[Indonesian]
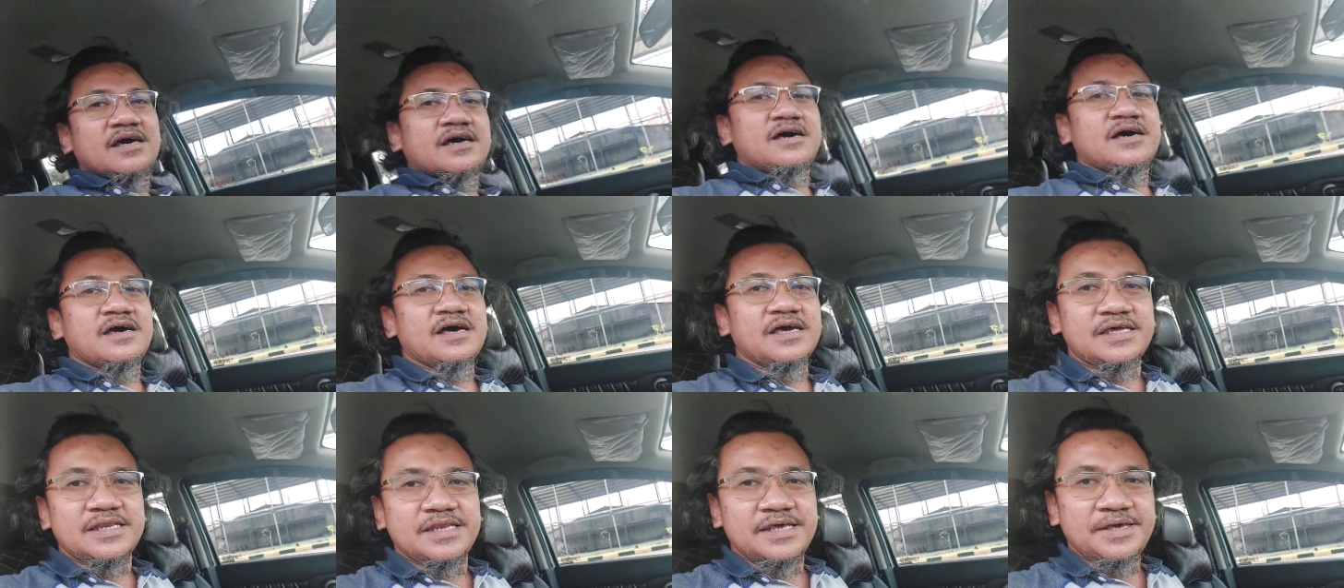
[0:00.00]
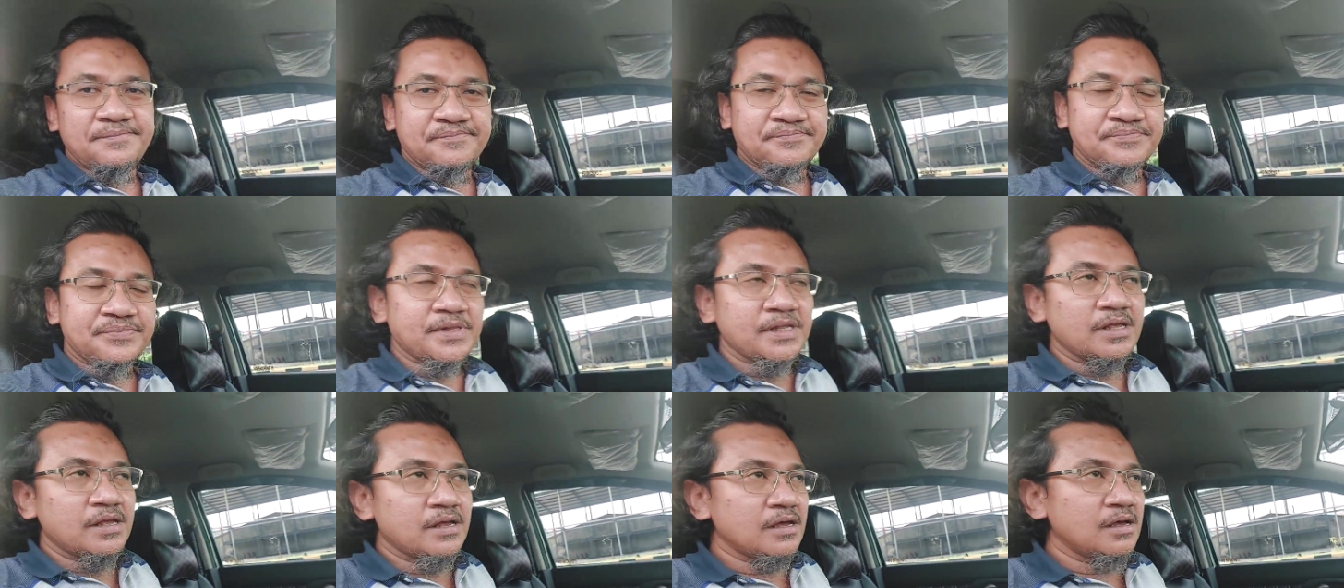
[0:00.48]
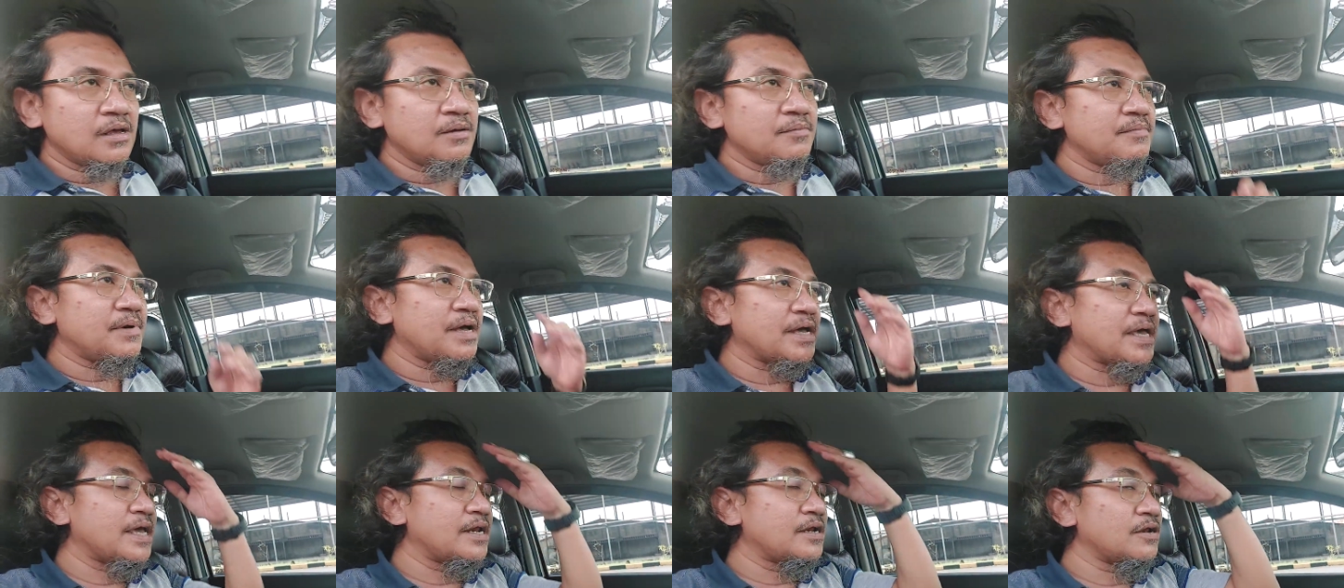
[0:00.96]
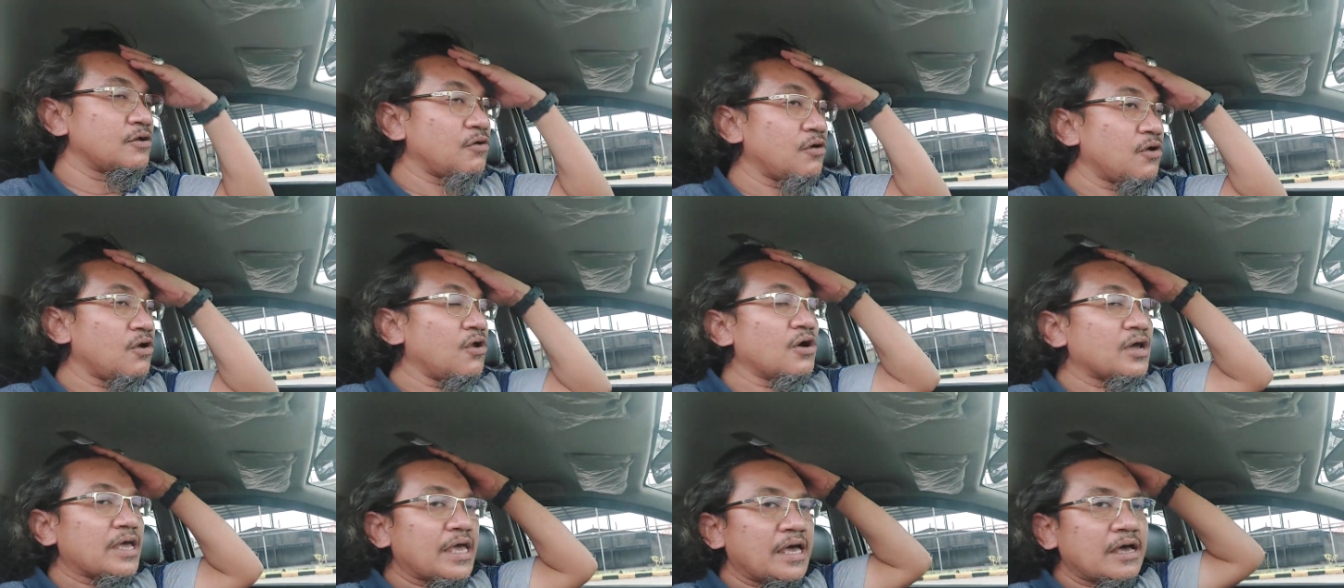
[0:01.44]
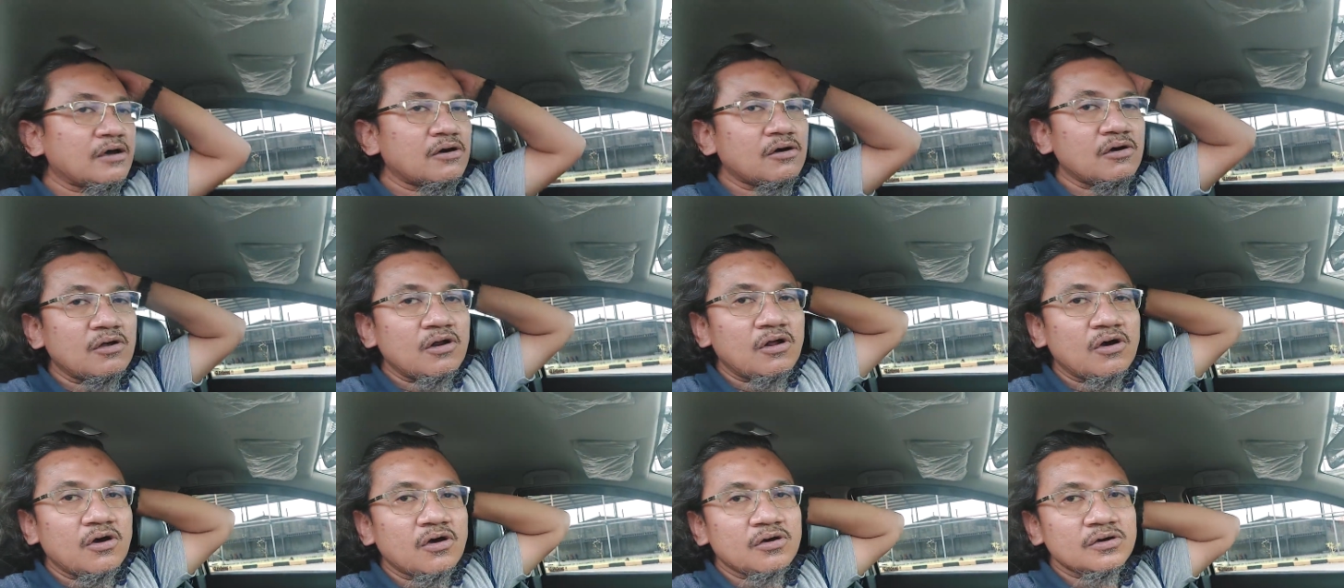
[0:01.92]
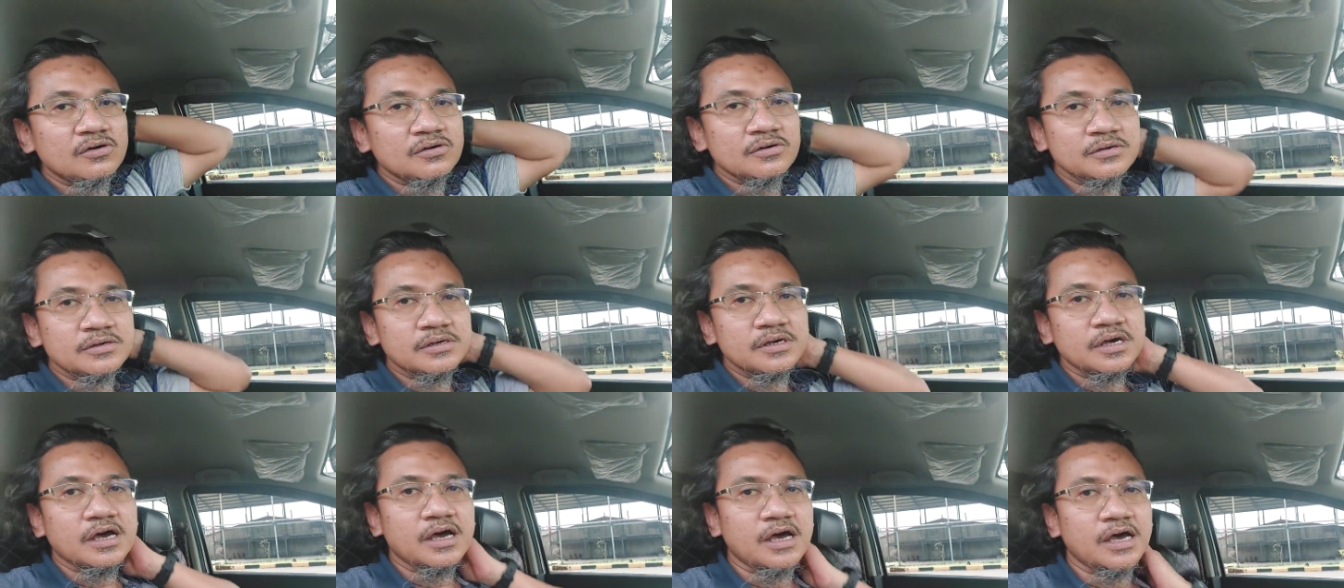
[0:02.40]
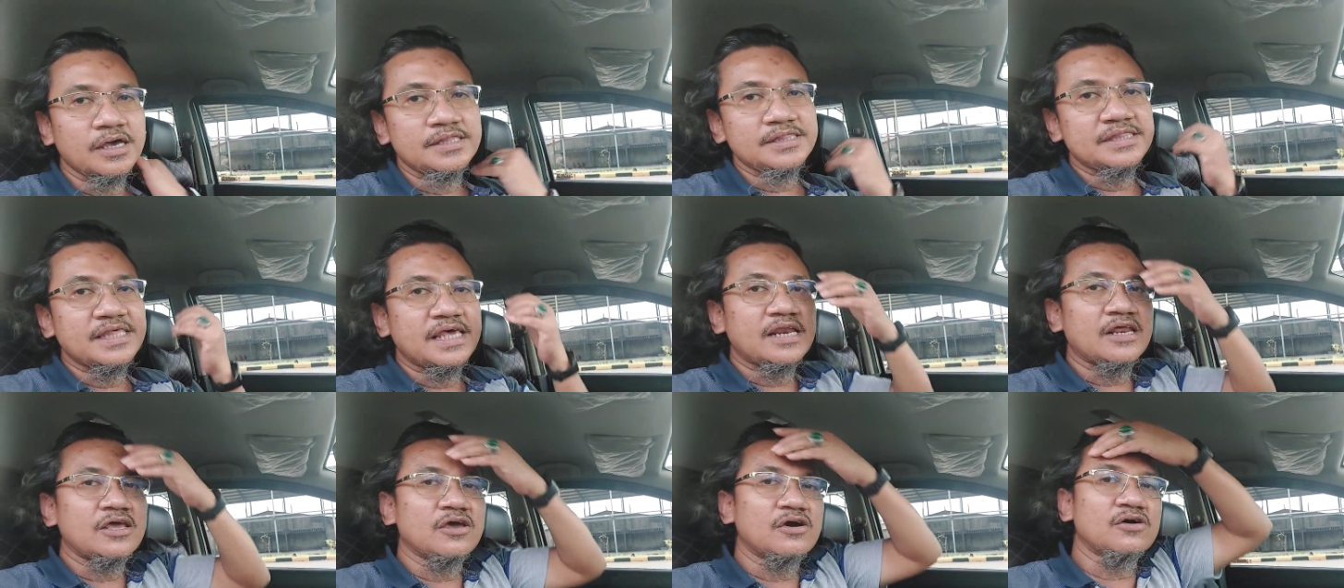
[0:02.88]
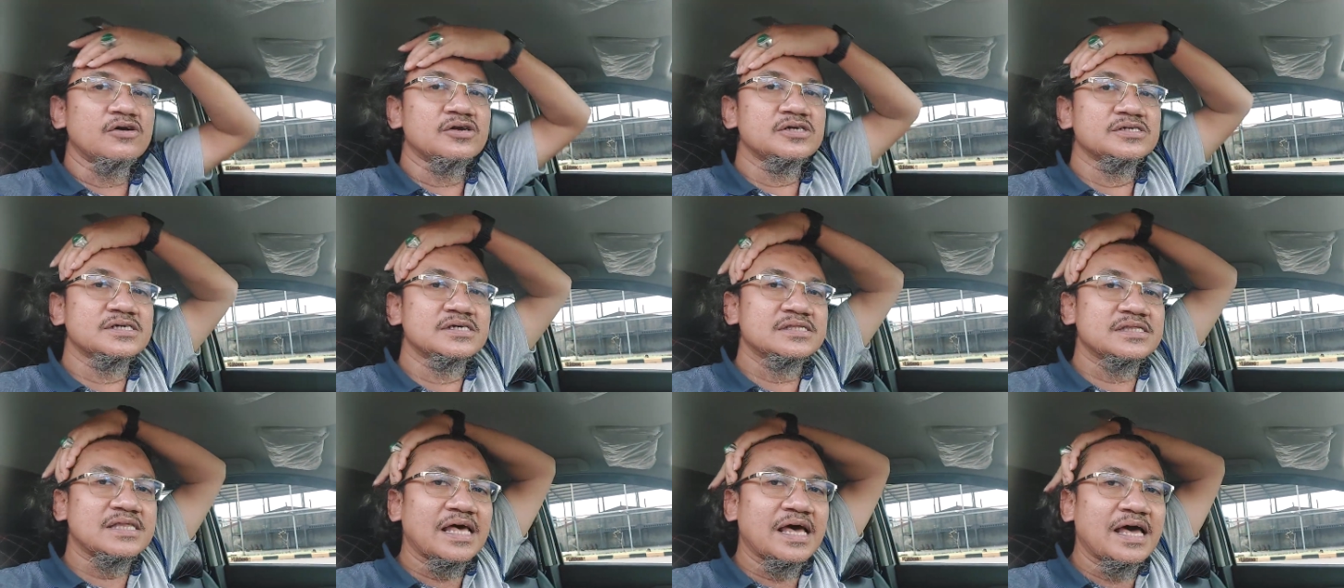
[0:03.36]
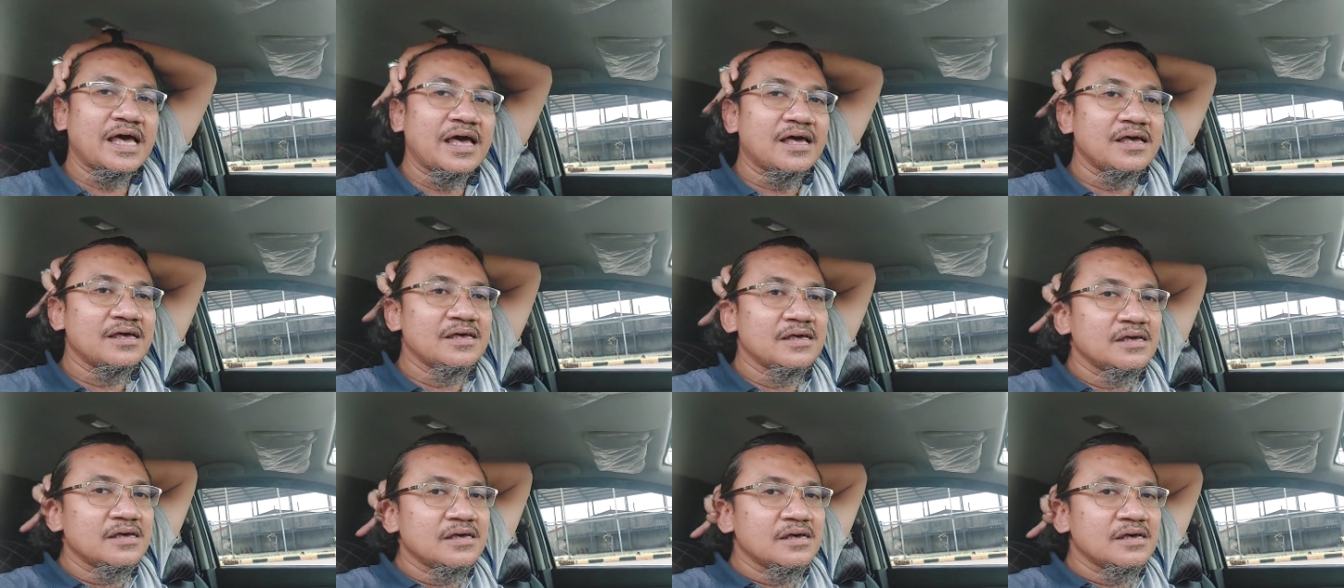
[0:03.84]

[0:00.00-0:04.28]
uh, ini bagian kolong ya kolong uh, interior serta